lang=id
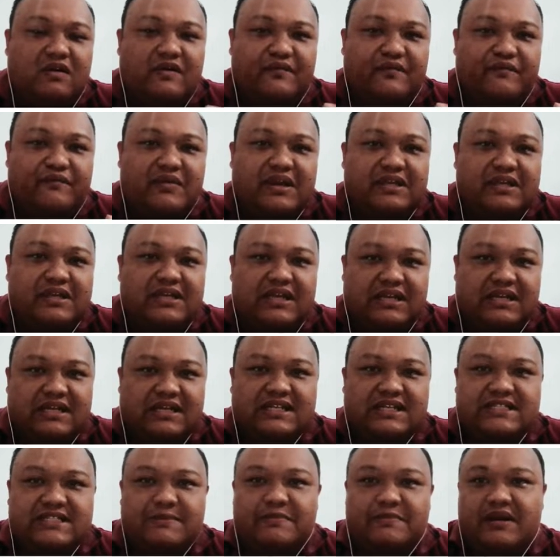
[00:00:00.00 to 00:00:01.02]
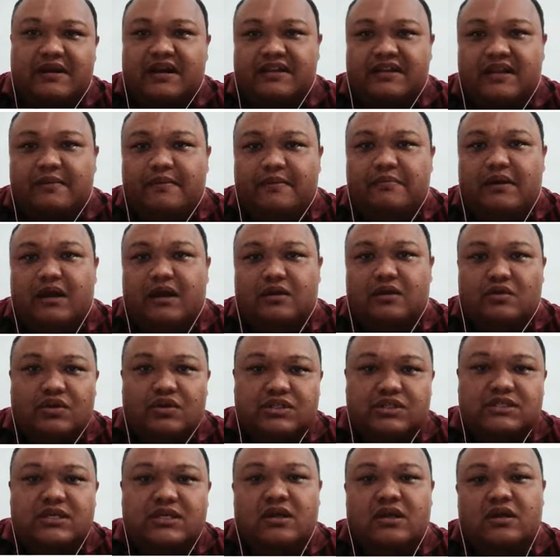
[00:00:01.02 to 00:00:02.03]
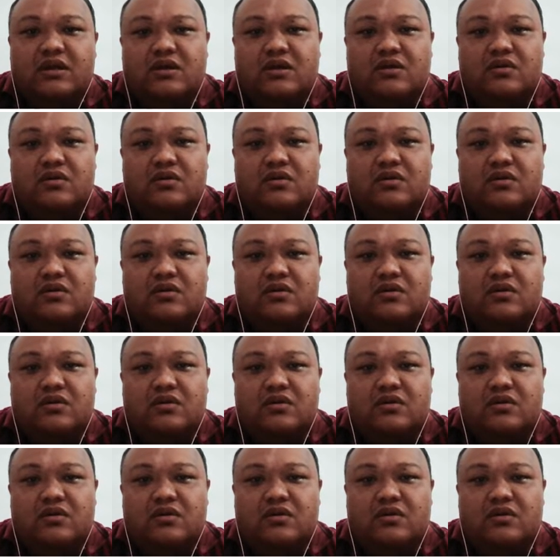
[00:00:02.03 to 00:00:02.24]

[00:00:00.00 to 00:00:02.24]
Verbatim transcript: konflik ini sebenarnya bagus